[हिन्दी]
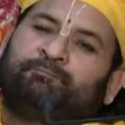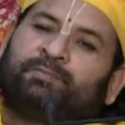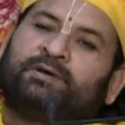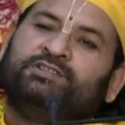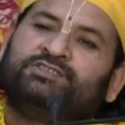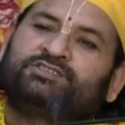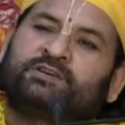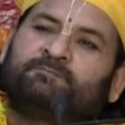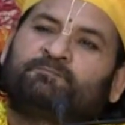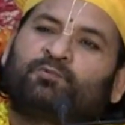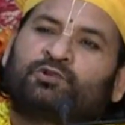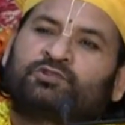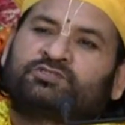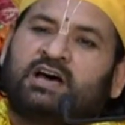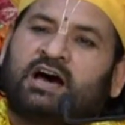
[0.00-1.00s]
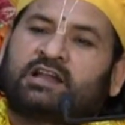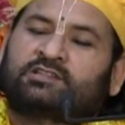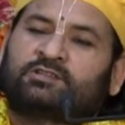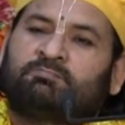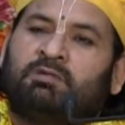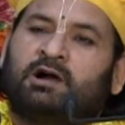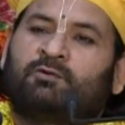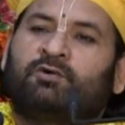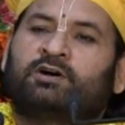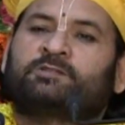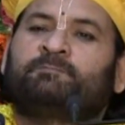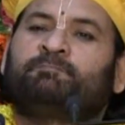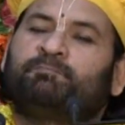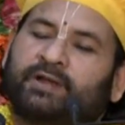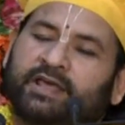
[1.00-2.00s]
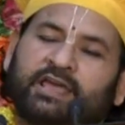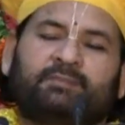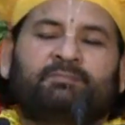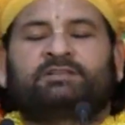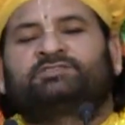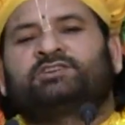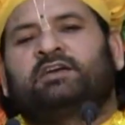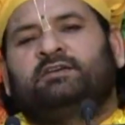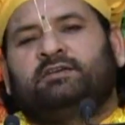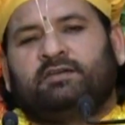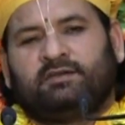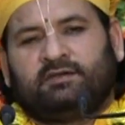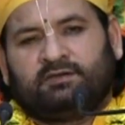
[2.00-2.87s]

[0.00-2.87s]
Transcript: पंचम पुरुषार्थ भगवत प्रेम चाहिए